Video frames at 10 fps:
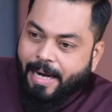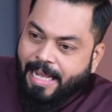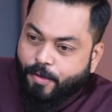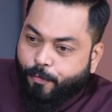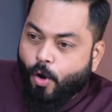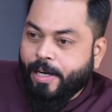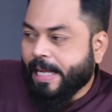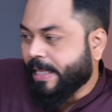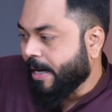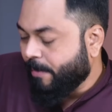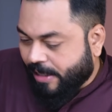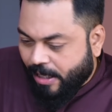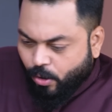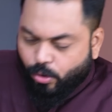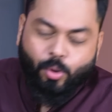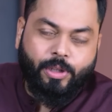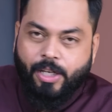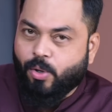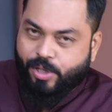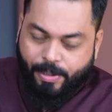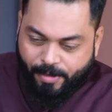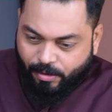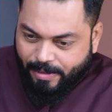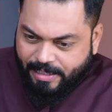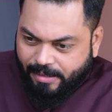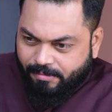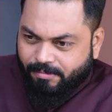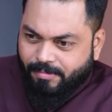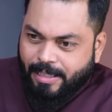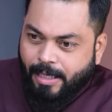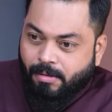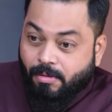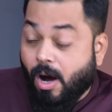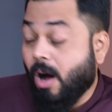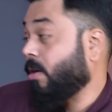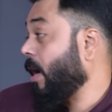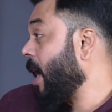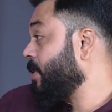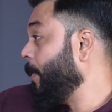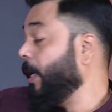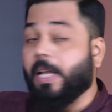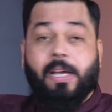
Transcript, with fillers: बरं आता फोन घेताना मित्रांनो दोन तीन गोष्टी महत्त्वाच्या आहेत म्हणजे हा ग्लास बिल्ड